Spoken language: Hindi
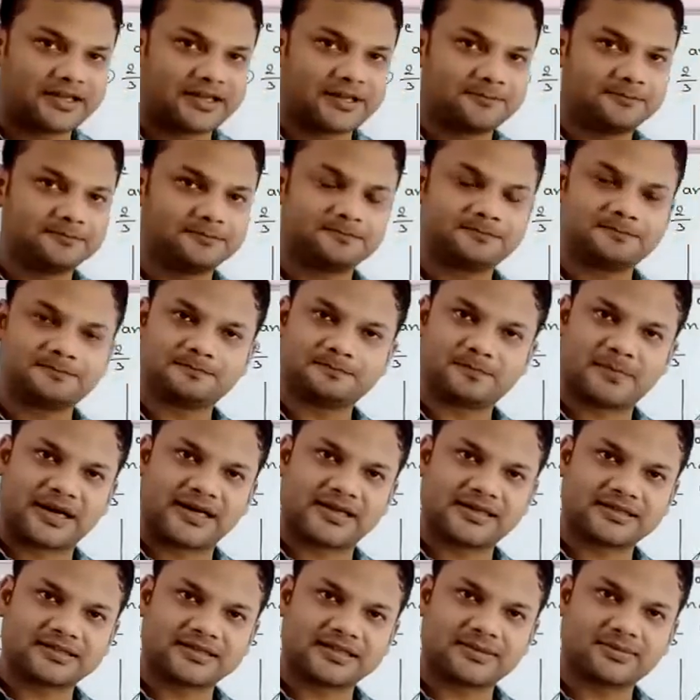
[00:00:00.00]
एम
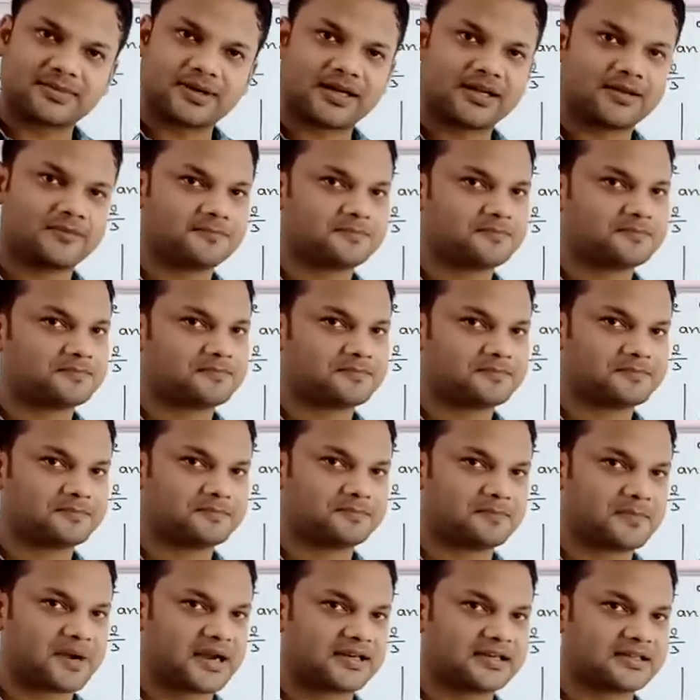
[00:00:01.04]
माइनस ए बाई एम
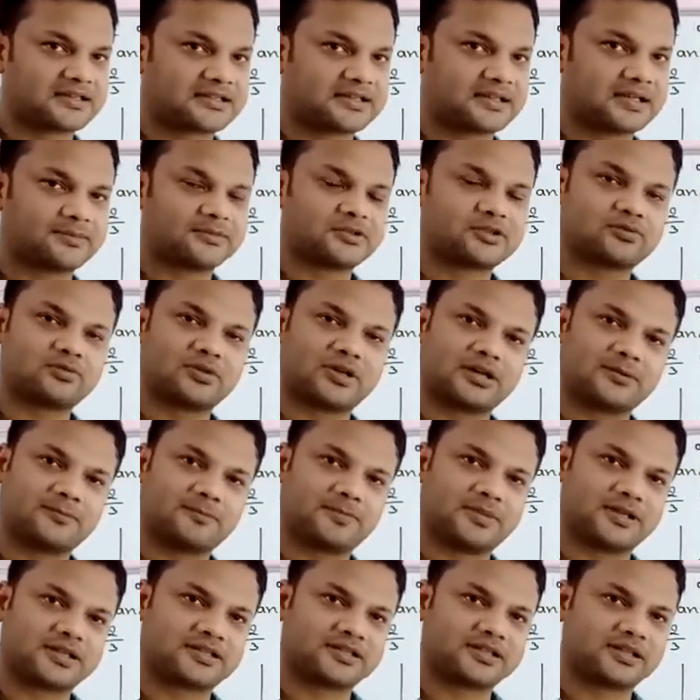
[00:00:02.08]
माइनस ए एम स्क्वायर
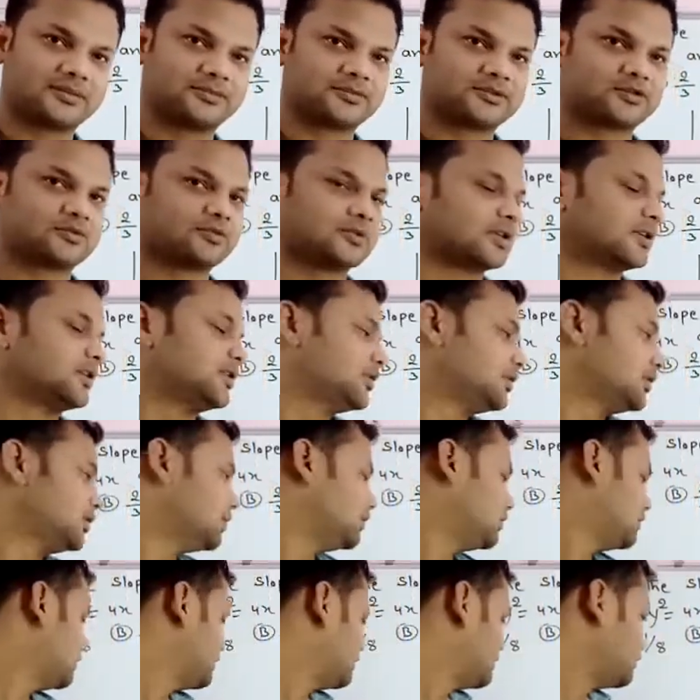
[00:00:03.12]
प्लस ए एम स्क्वायर
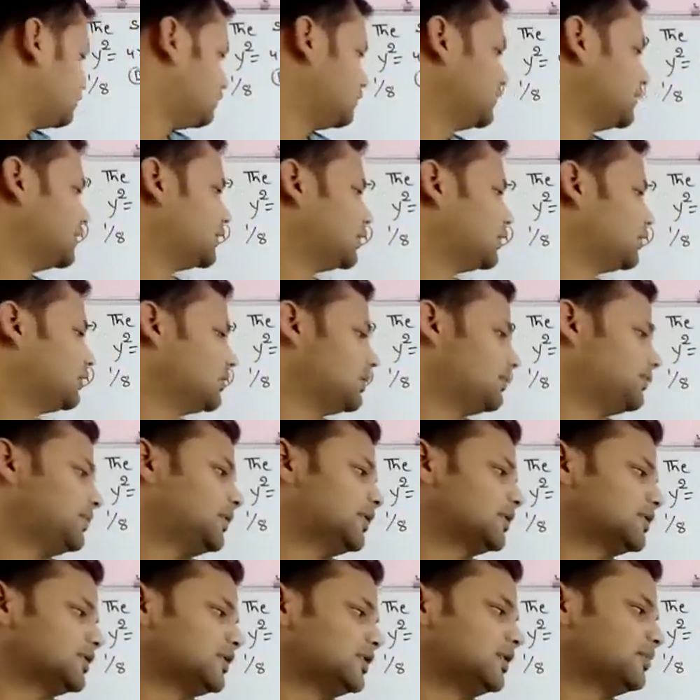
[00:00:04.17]
तो ये क्या हो गया
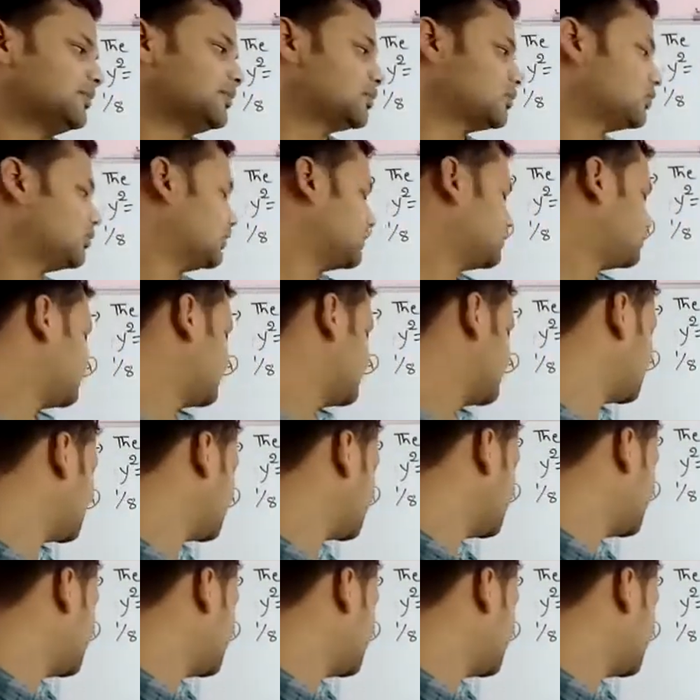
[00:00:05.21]
प्लस ए एम स्क्वायर तो इसके